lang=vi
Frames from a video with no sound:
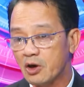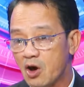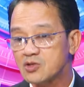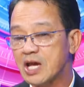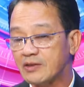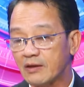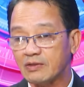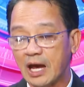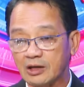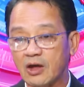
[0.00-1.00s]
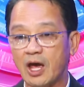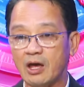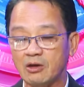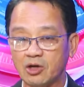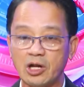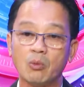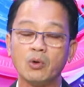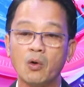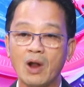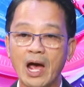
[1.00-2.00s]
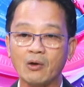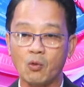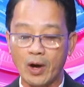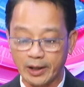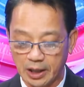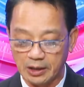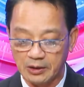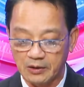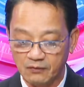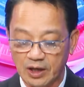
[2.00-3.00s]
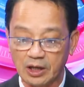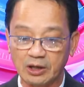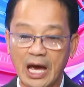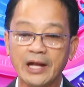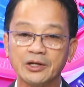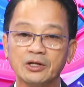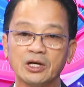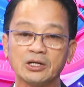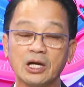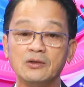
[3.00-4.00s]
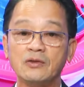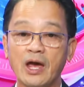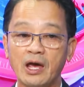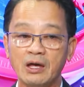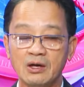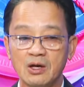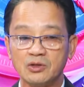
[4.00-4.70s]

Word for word: nó sẽ thay thế cái đồng đô la của Hoa Kỳ vì cái ảnh hưởng kinh tế,